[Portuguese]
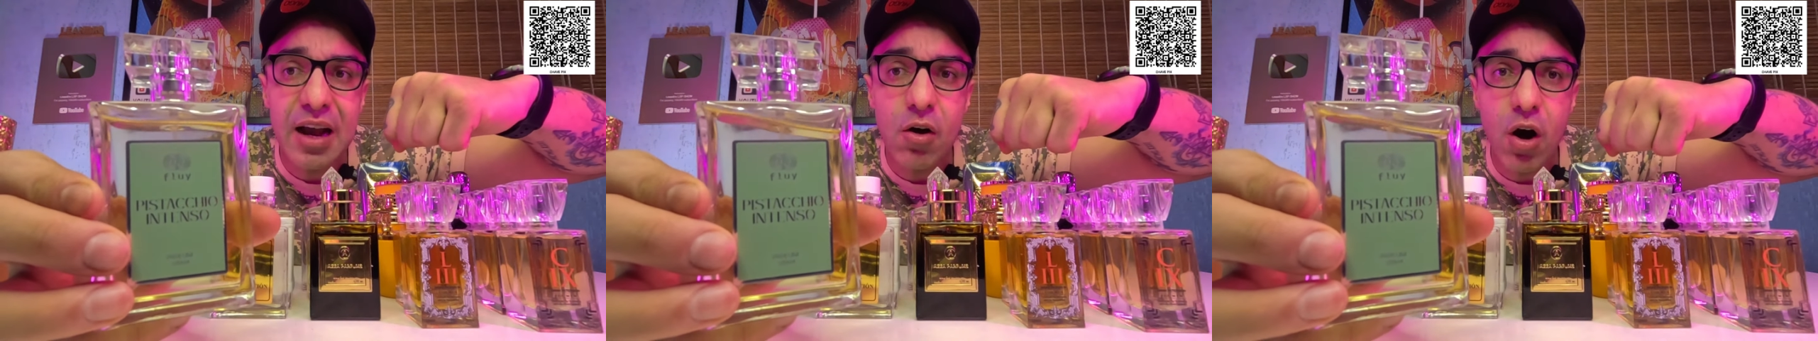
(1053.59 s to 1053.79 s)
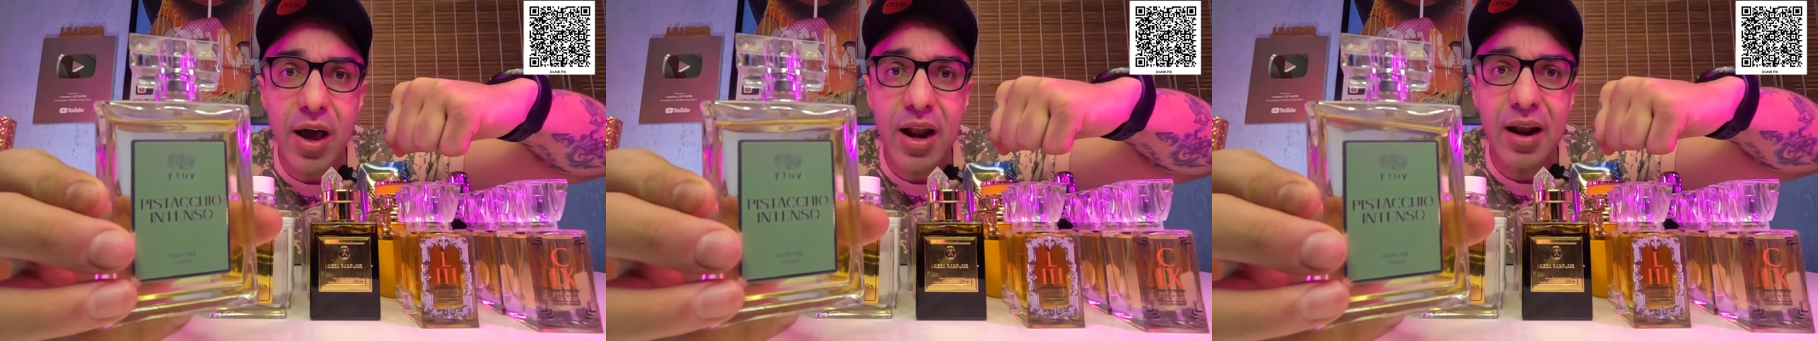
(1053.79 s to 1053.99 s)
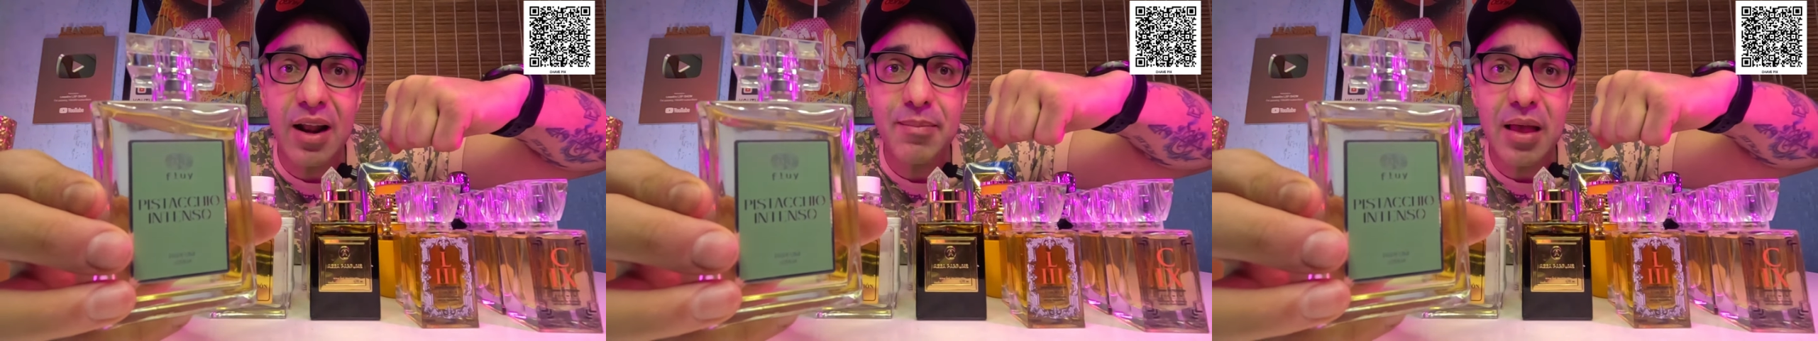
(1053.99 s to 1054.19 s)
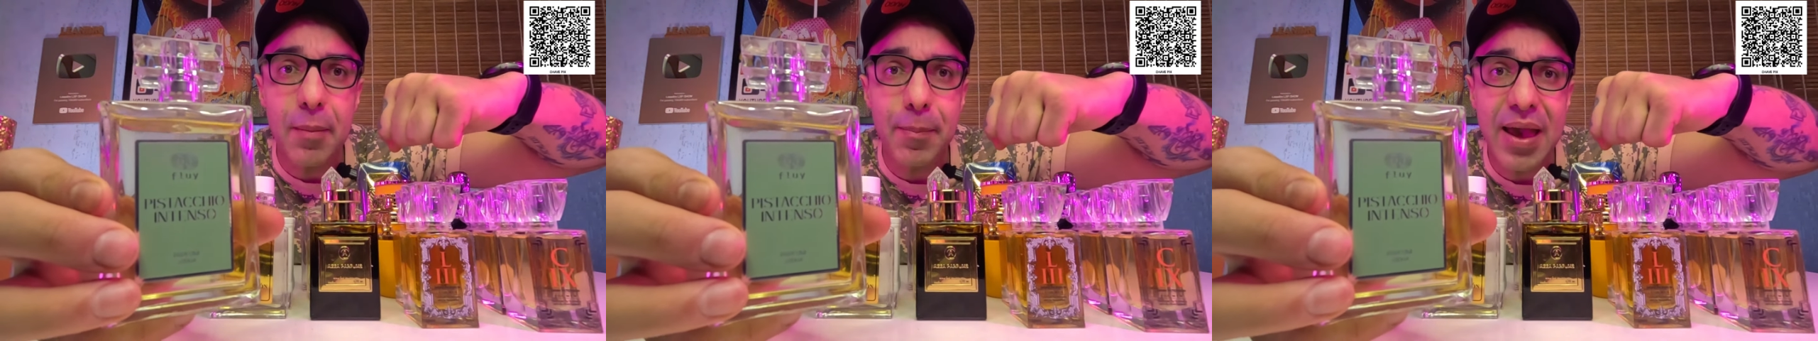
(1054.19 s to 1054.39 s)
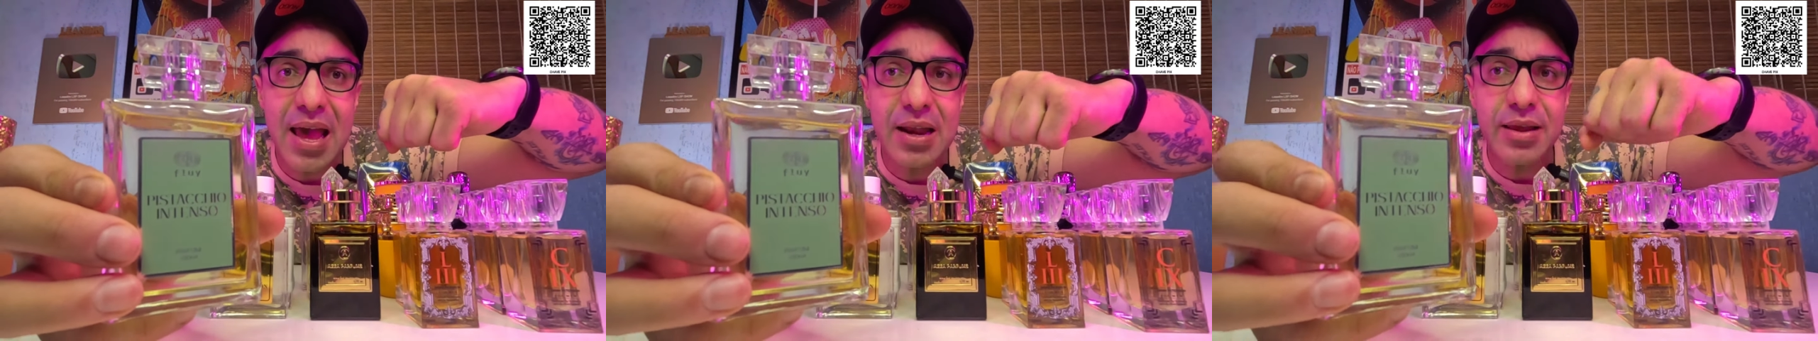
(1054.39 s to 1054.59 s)
agora na minha
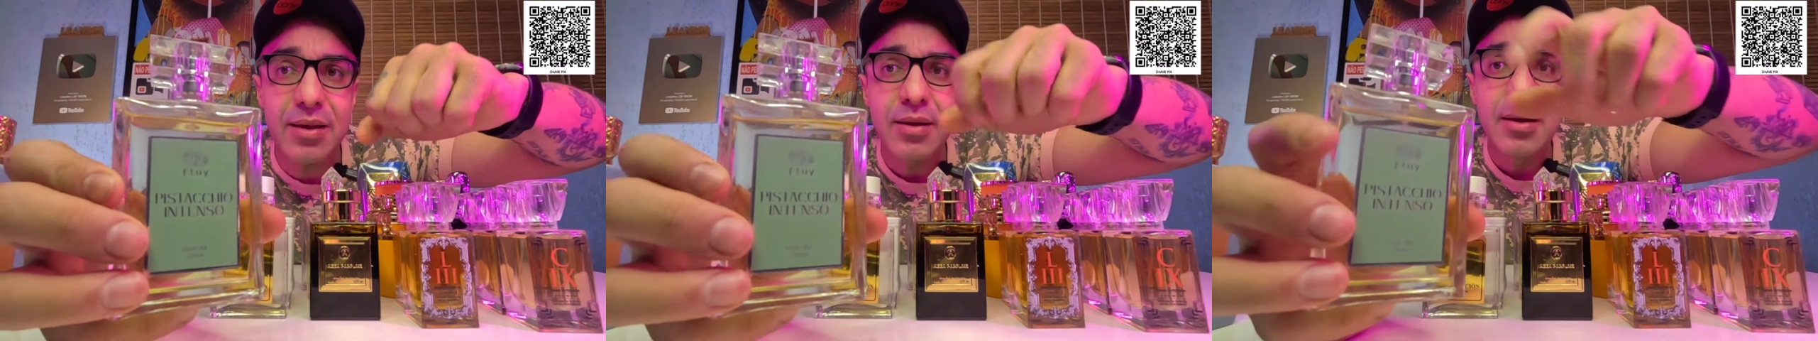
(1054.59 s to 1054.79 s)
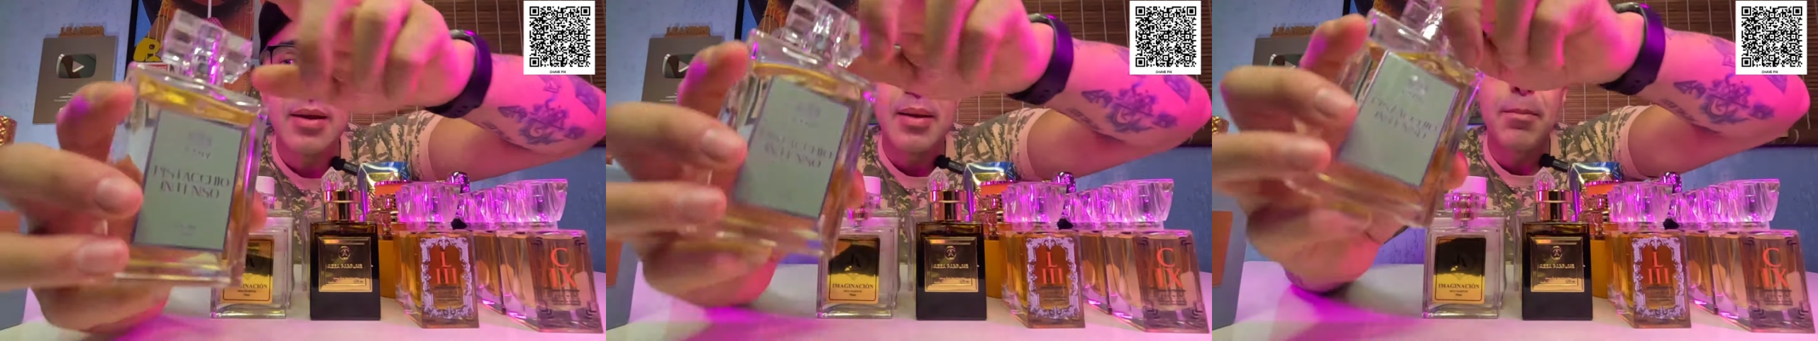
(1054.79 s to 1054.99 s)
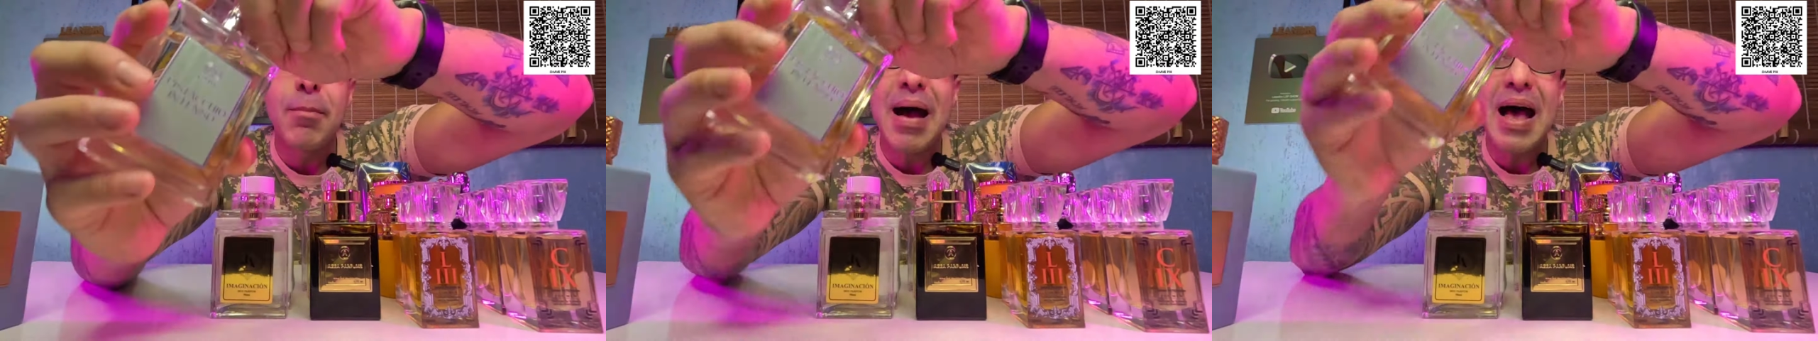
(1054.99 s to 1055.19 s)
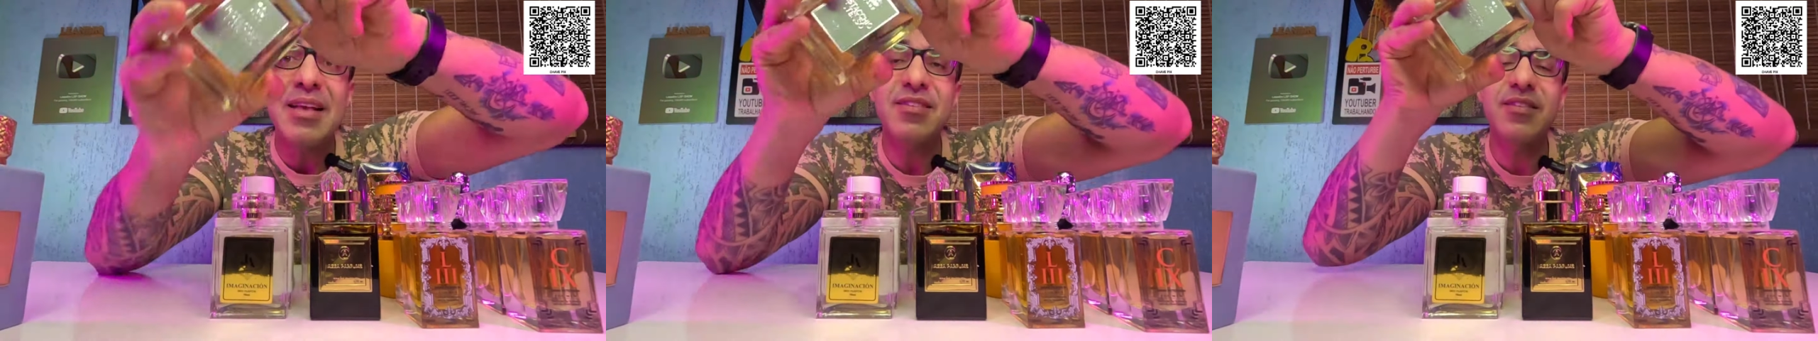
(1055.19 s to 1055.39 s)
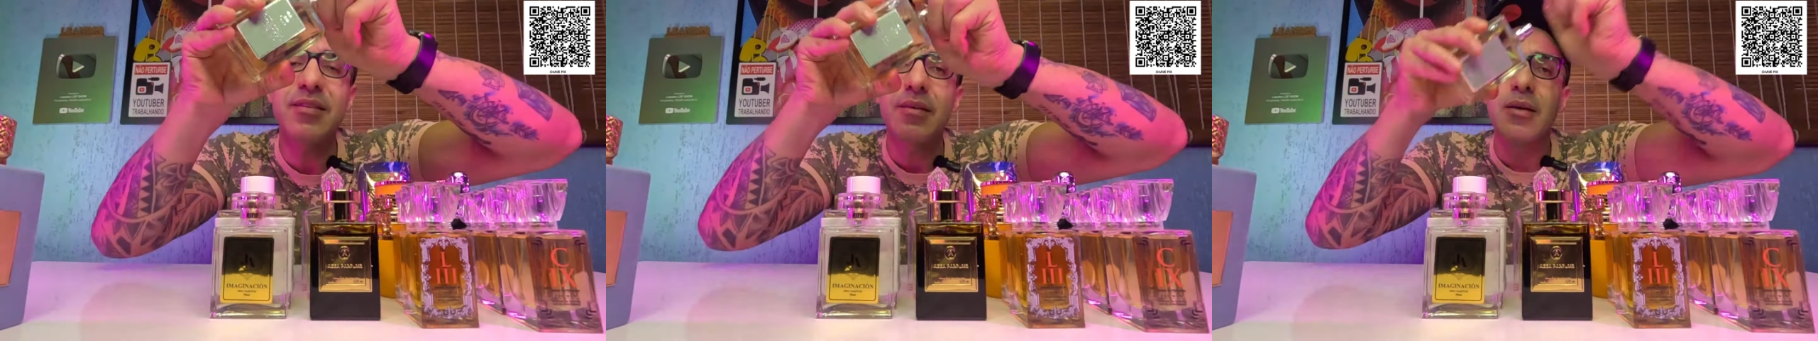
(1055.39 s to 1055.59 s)
pele,
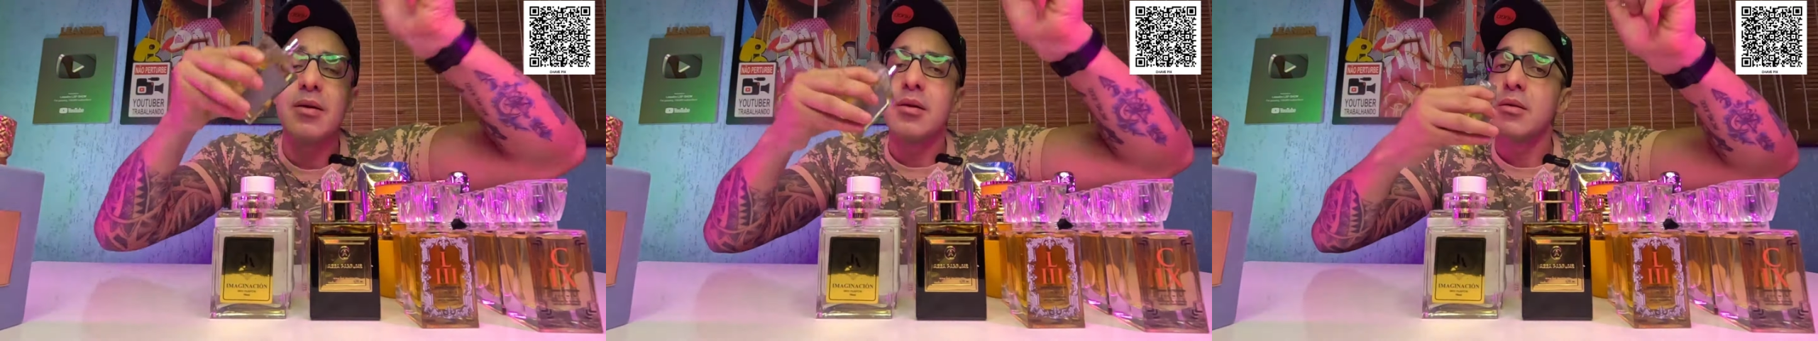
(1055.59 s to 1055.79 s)
mas